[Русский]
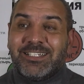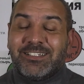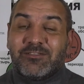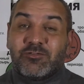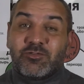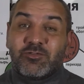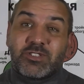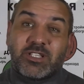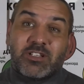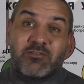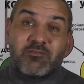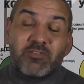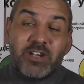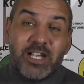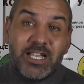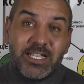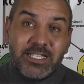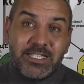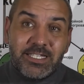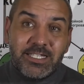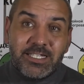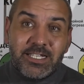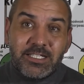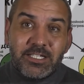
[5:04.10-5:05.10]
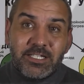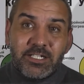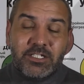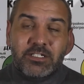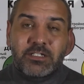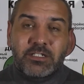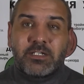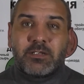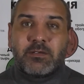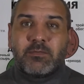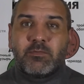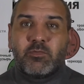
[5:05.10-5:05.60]
узнавайте,
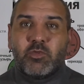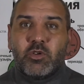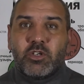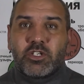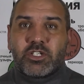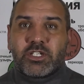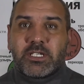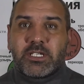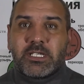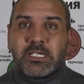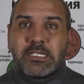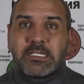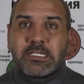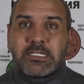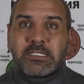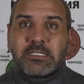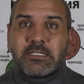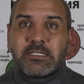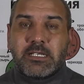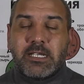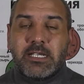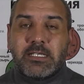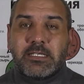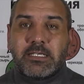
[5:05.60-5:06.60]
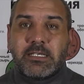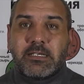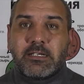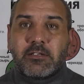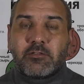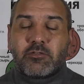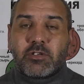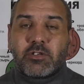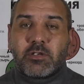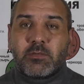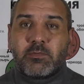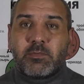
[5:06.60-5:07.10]
конечно, больше знаний,
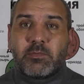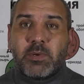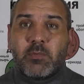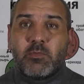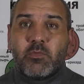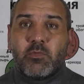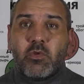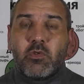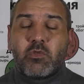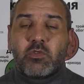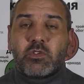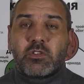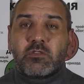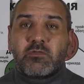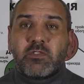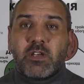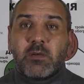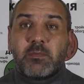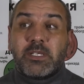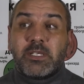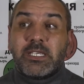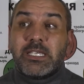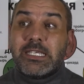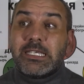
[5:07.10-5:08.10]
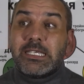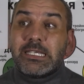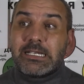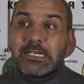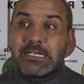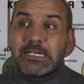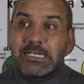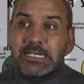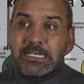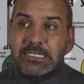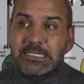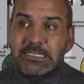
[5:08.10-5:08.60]
которые помогут вам, и,
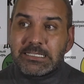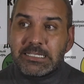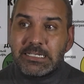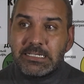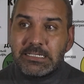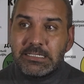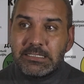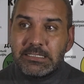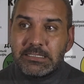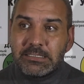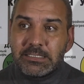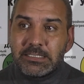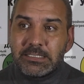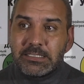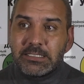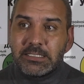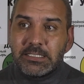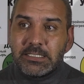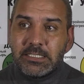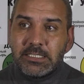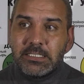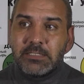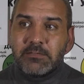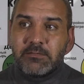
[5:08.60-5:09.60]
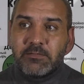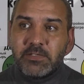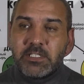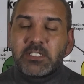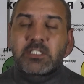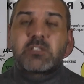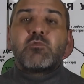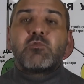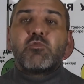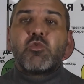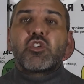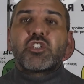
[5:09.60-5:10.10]
осталь... Э, и вы
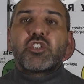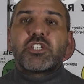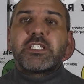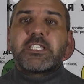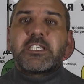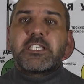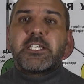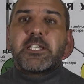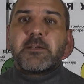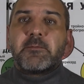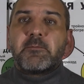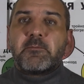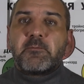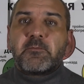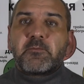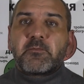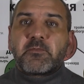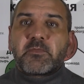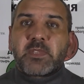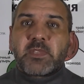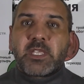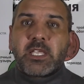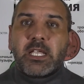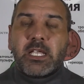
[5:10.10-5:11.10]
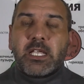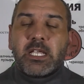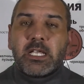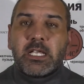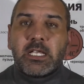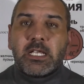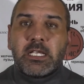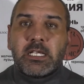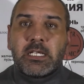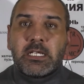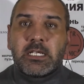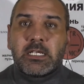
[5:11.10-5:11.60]
сможете
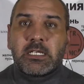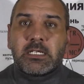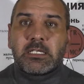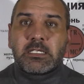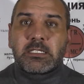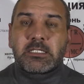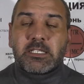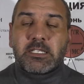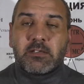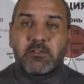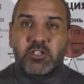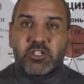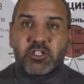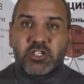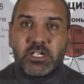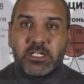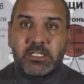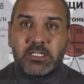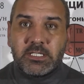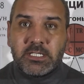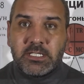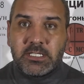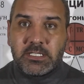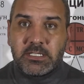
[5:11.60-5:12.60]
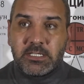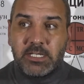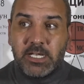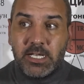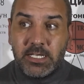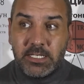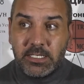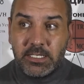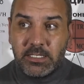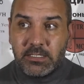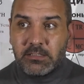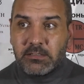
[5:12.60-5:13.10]
совершенные
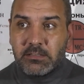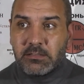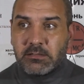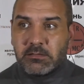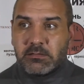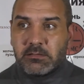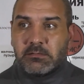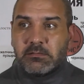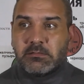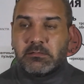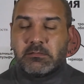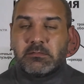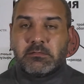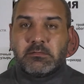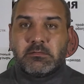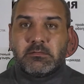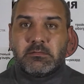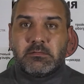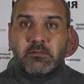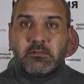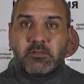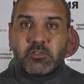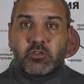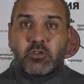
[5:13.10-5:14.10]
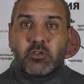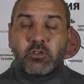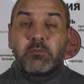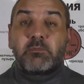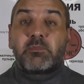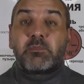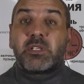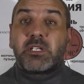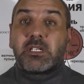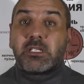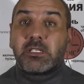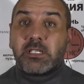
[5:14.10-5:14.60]
знания что
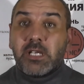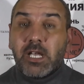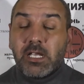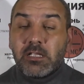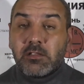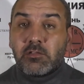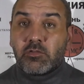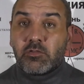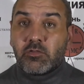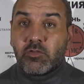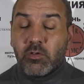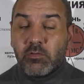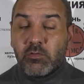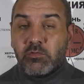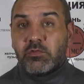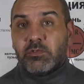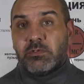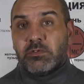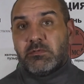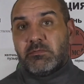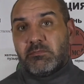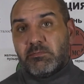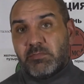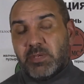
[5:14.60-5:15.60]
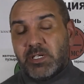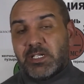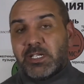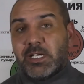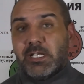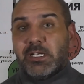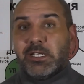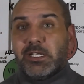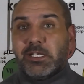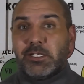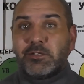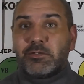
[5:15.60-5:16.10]
передать другому
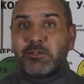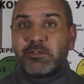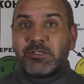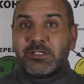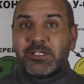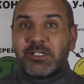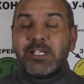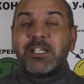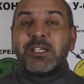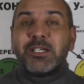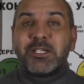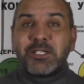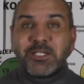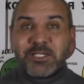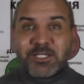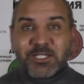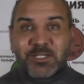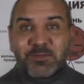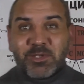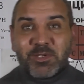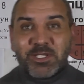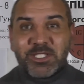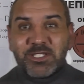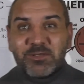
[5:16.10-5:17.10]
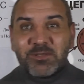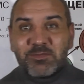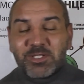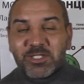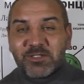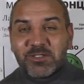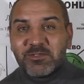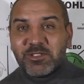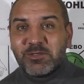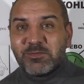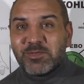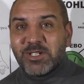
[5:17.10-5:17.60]
поколению. Спасибо за
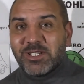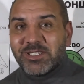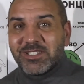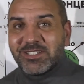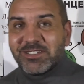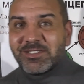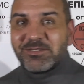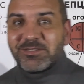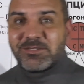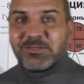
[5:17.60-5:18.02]
внимание.